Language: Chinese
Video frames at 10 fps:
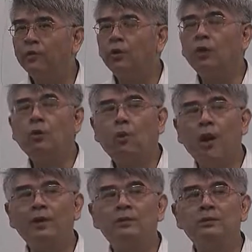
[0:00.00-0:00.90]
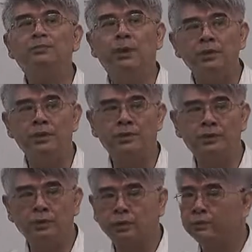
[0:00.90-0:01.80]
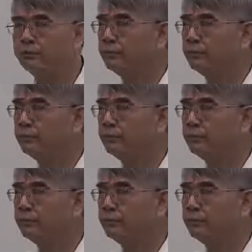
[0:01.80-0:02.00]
所以 y 是被解释的。